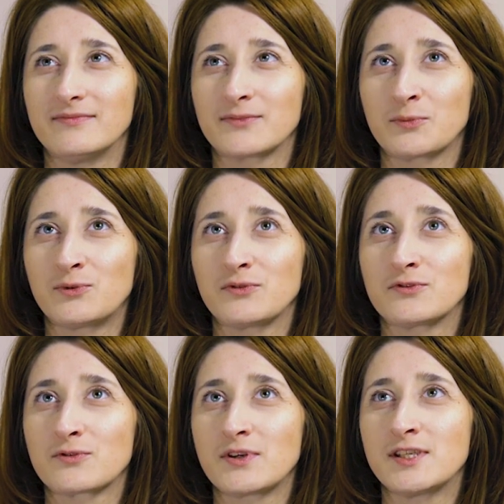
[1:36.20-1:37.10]
to było w
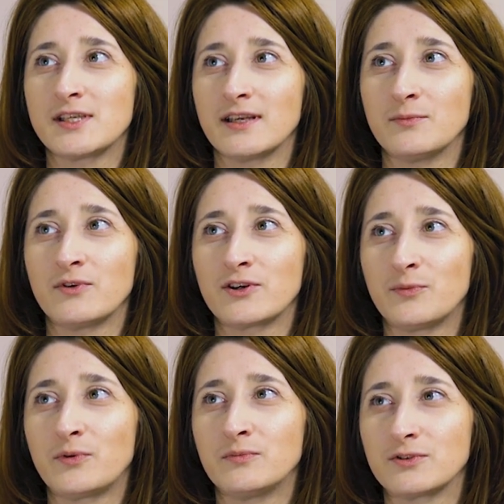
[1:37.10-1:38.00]
drugi dzień
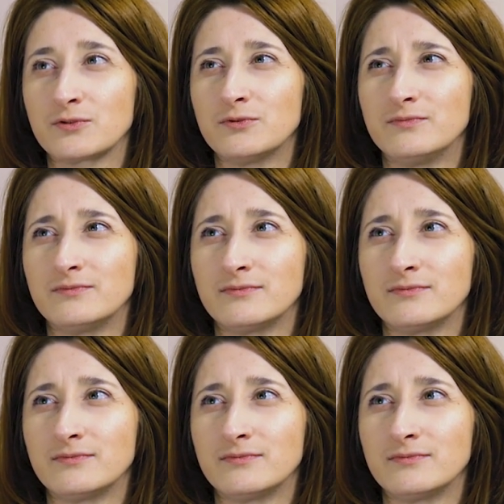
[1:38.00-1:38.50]
mojego pobytu